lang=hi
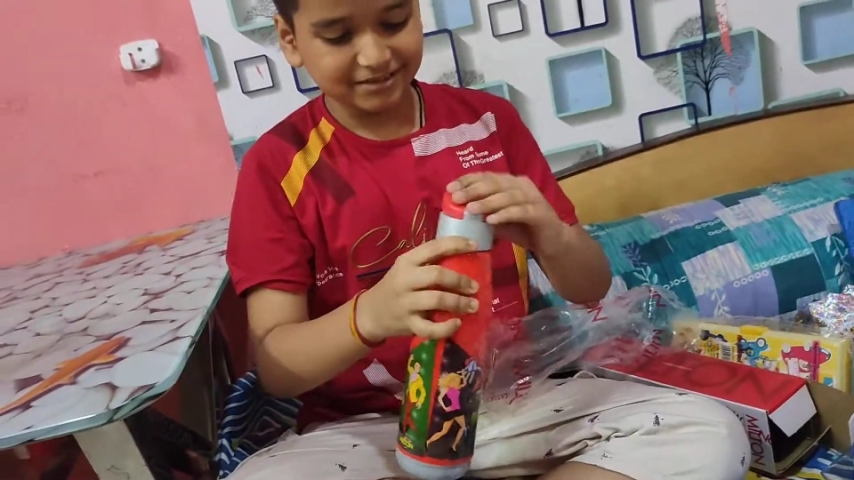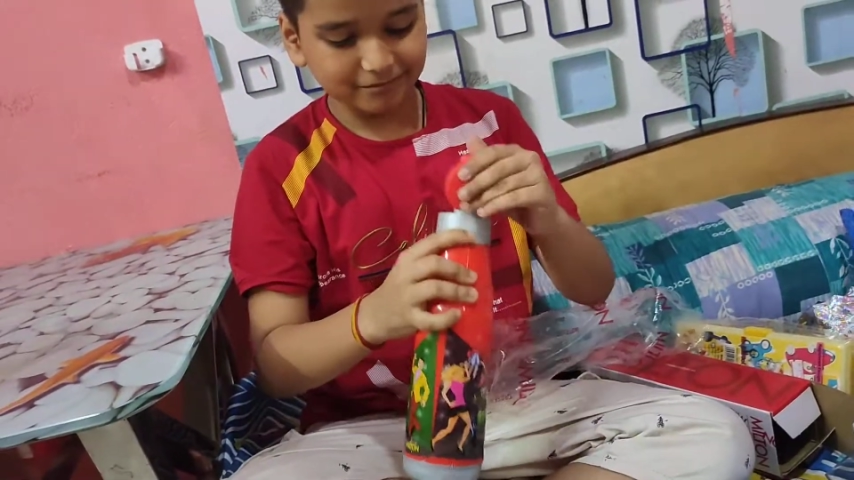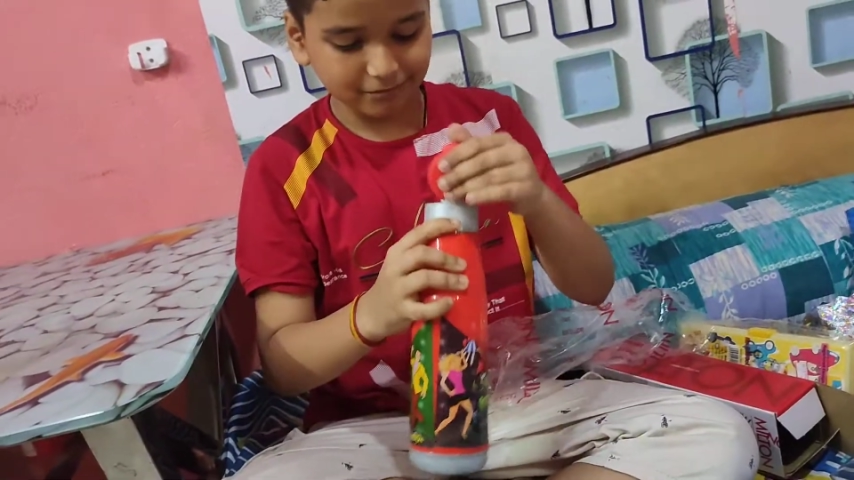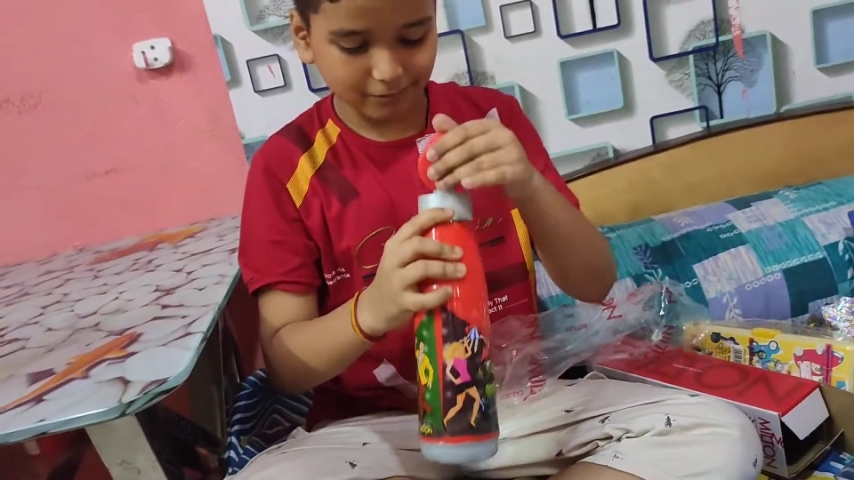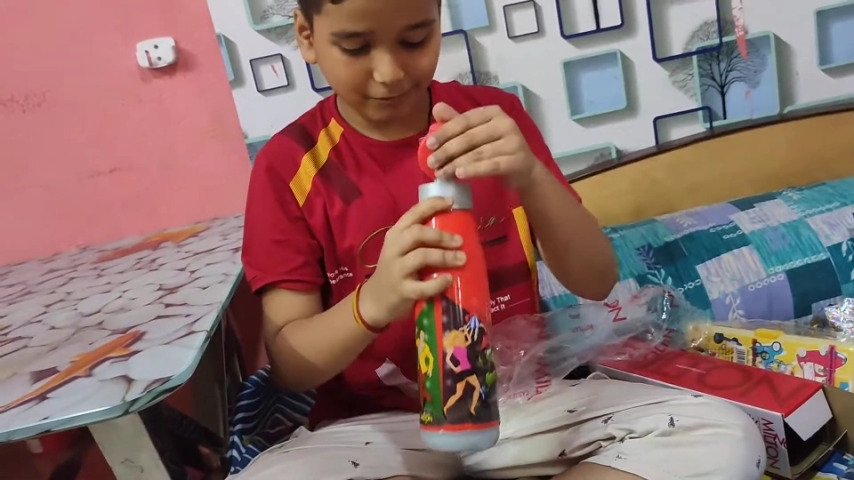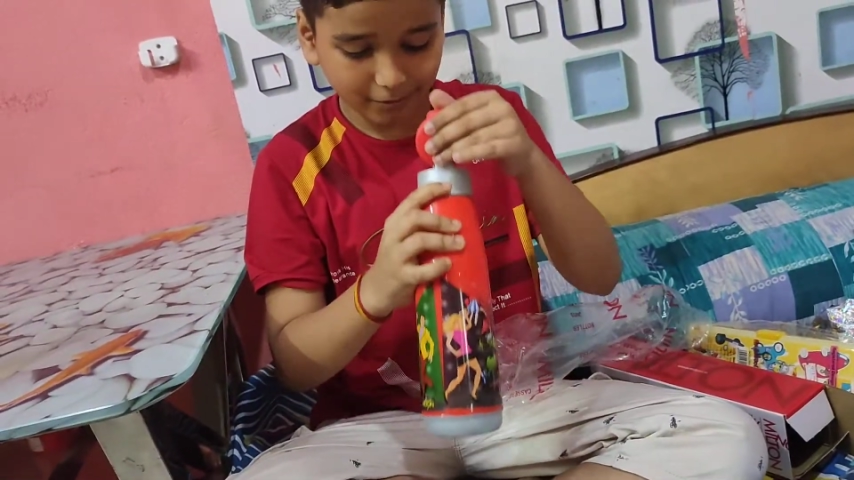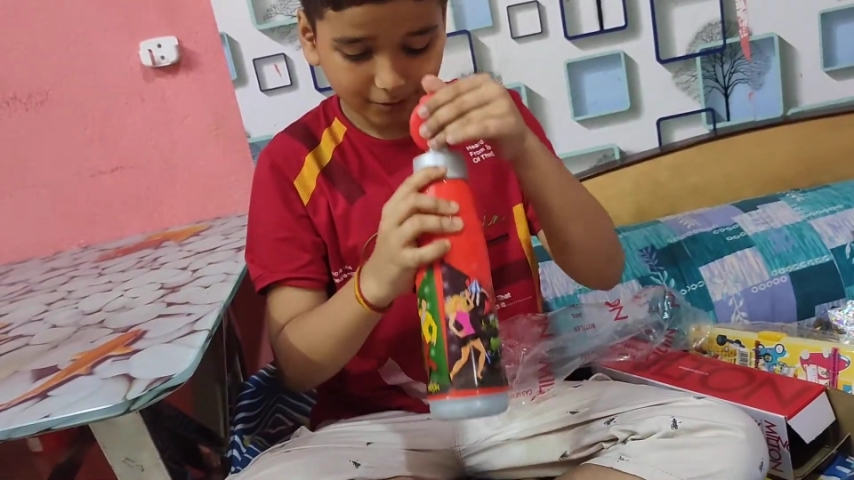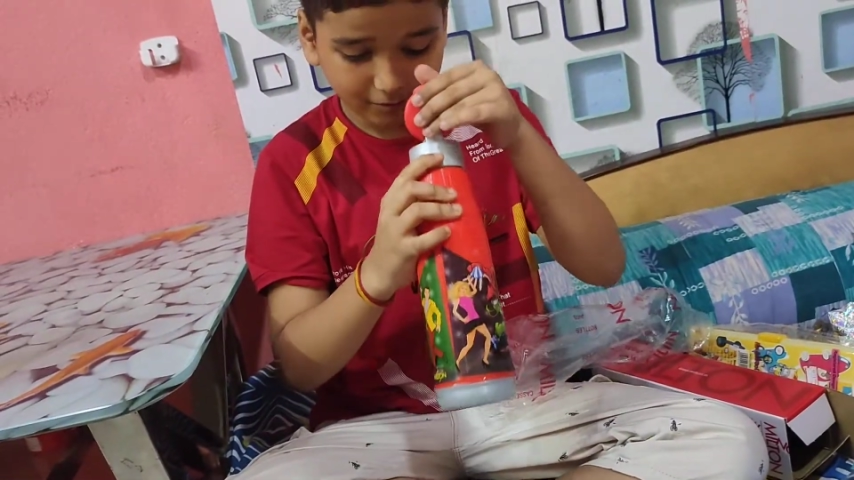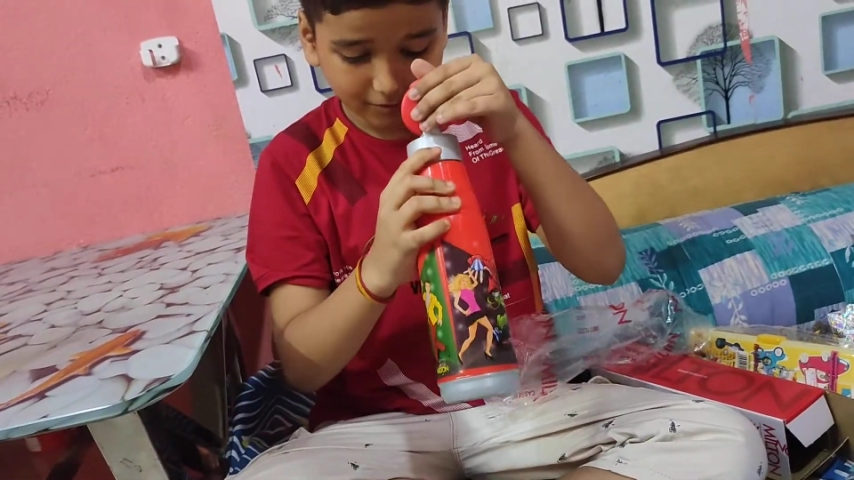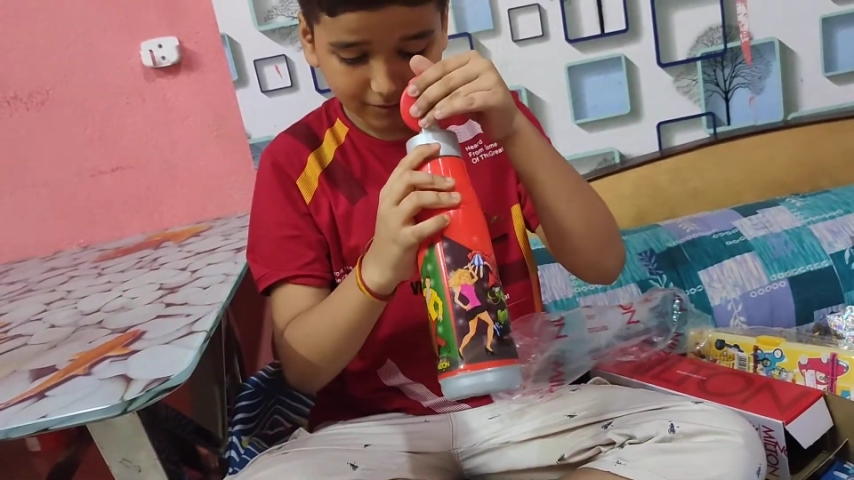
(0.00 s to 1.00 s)
वाटर
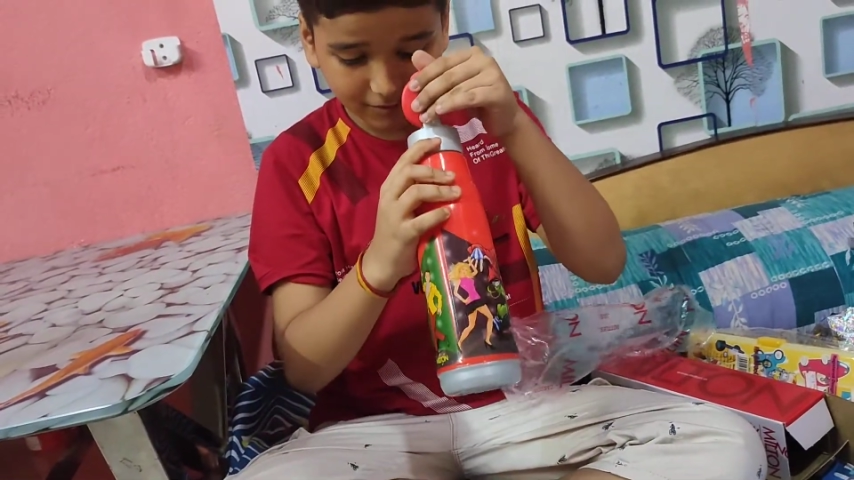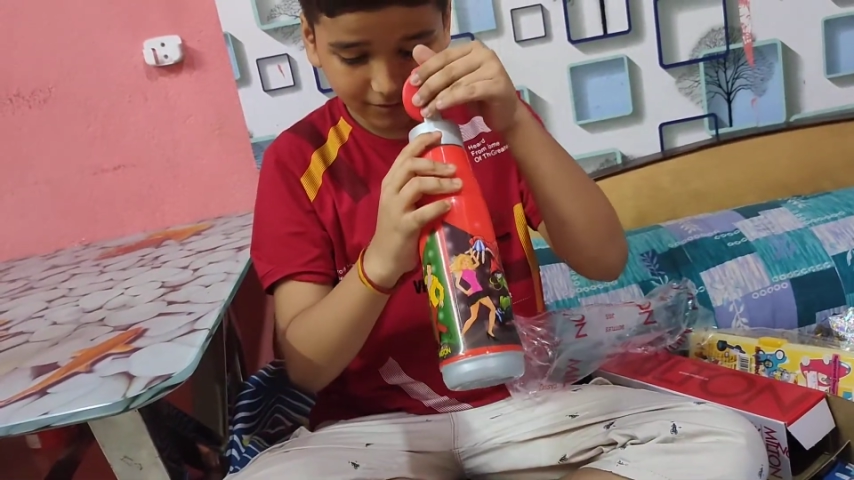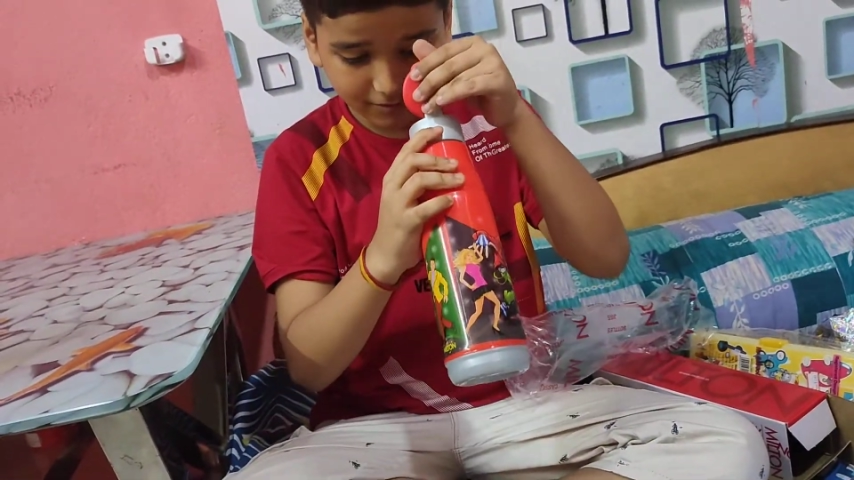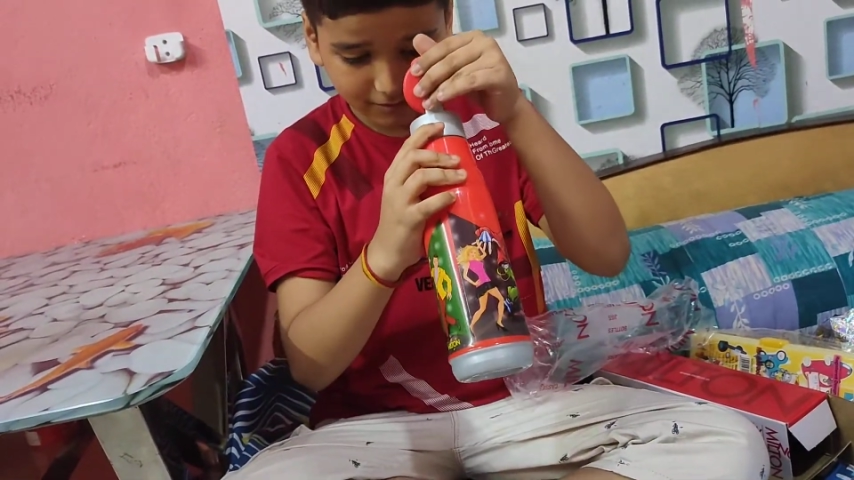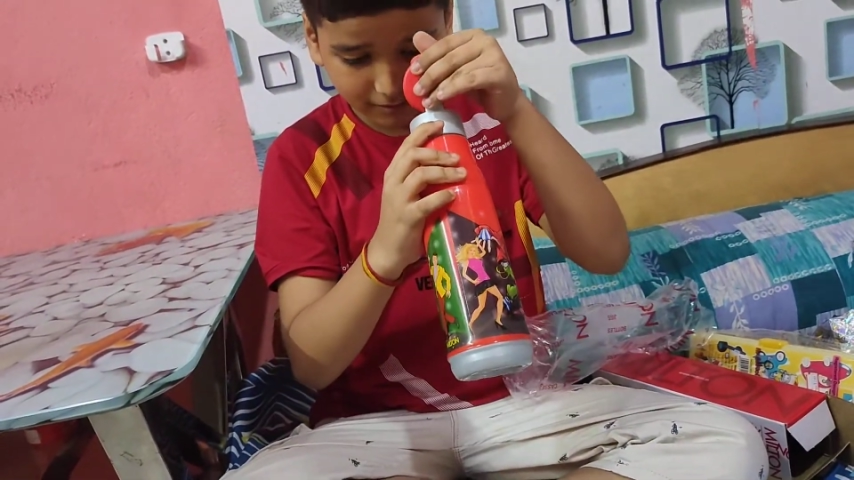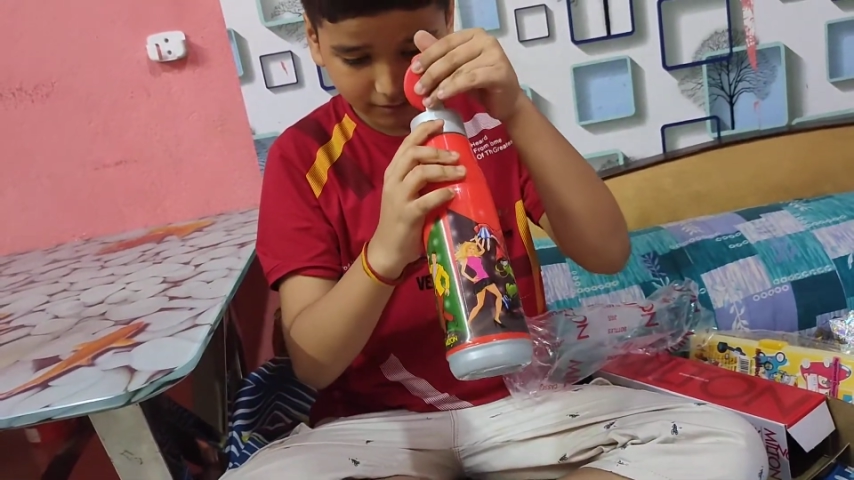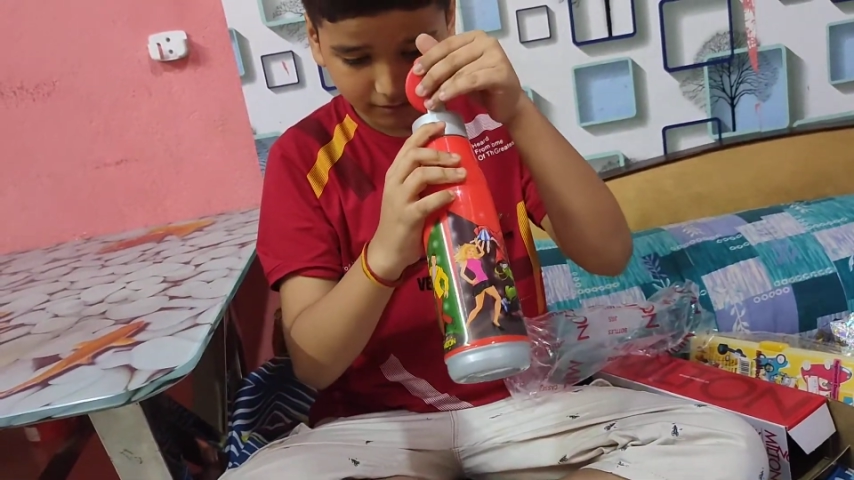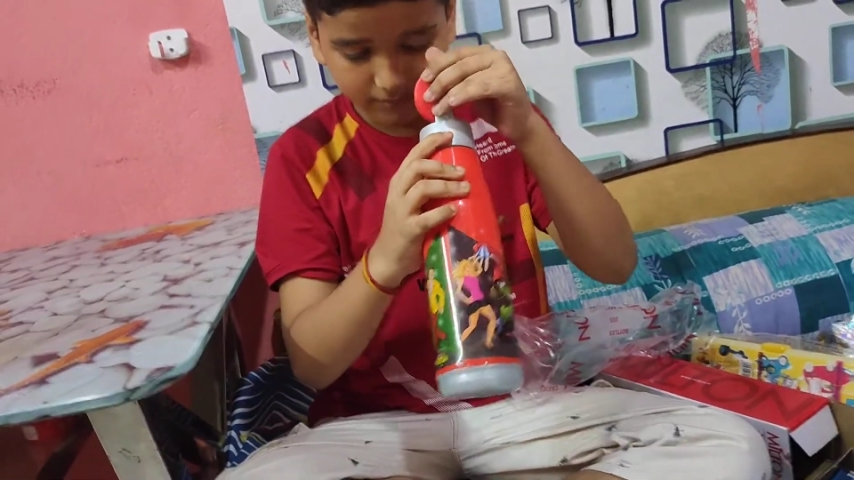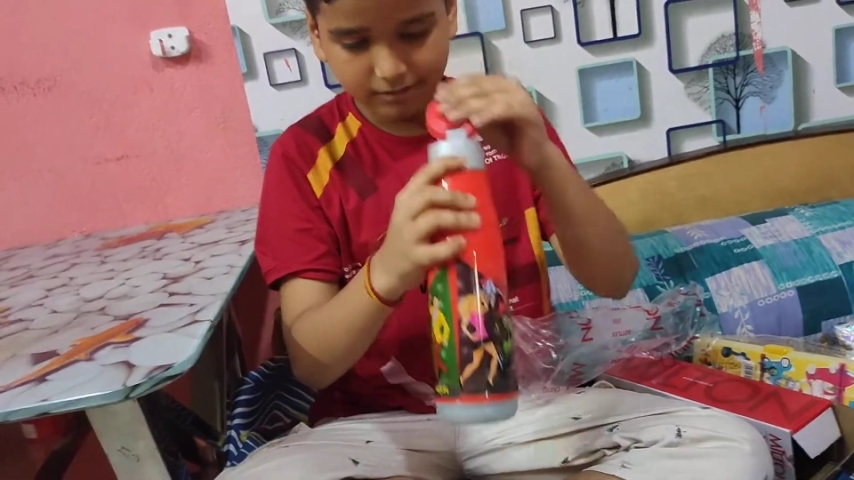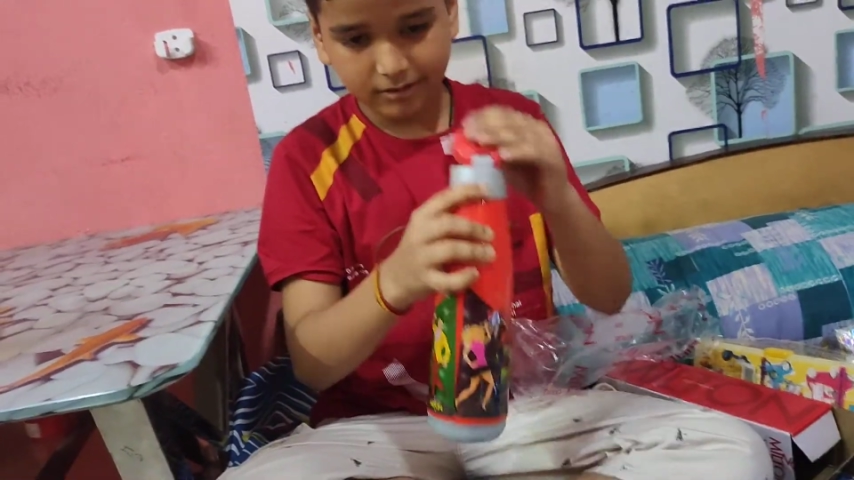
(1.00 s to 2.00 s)
बोतल नया सब
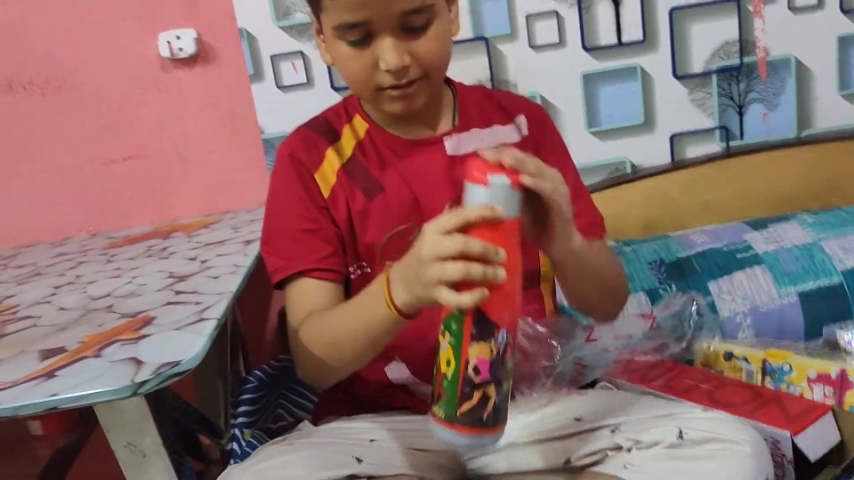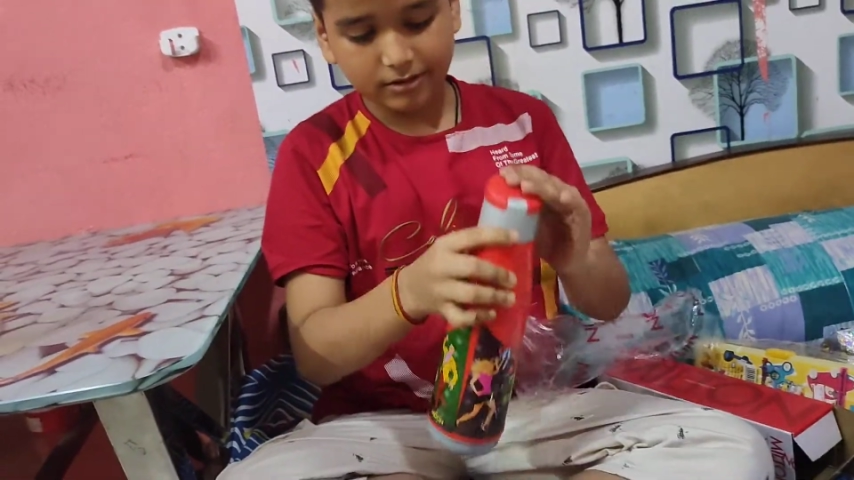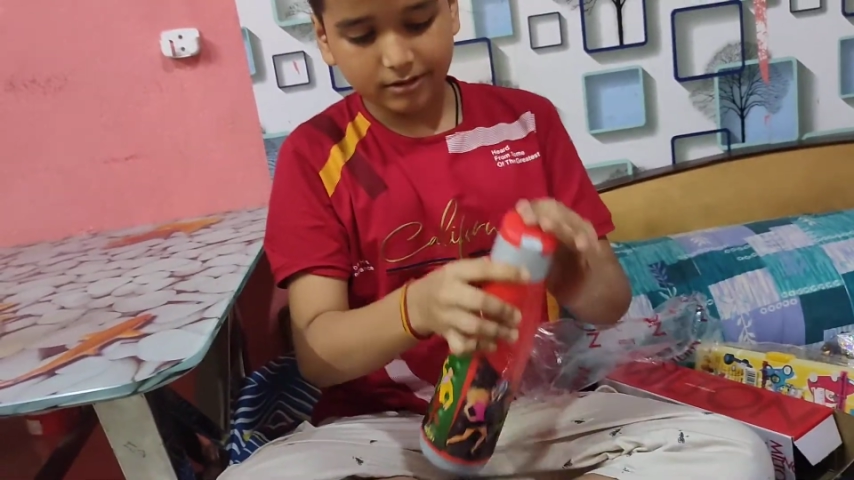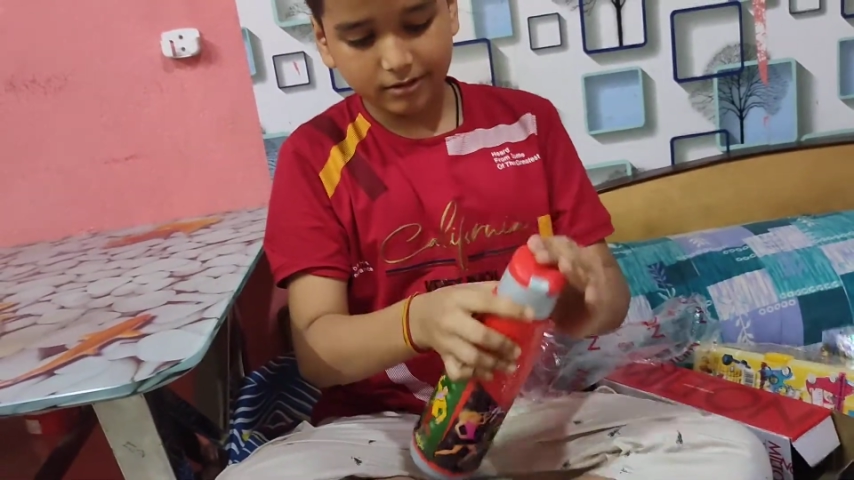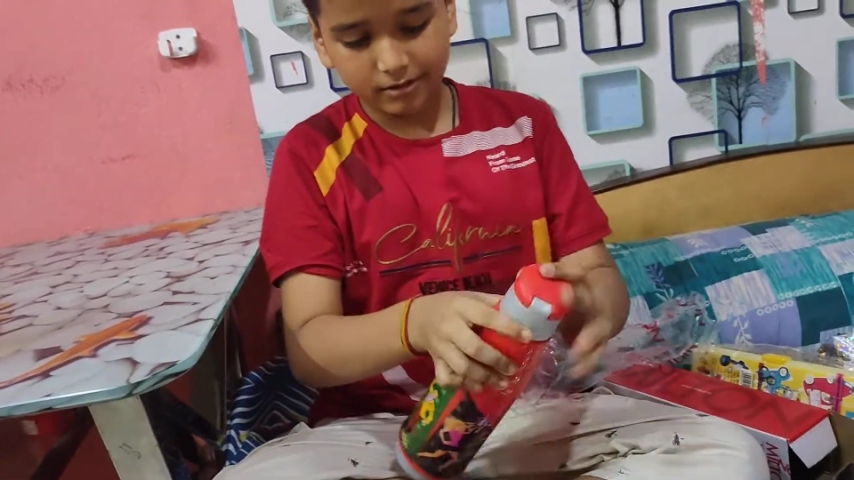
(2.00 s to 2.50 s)
कुछ नया नया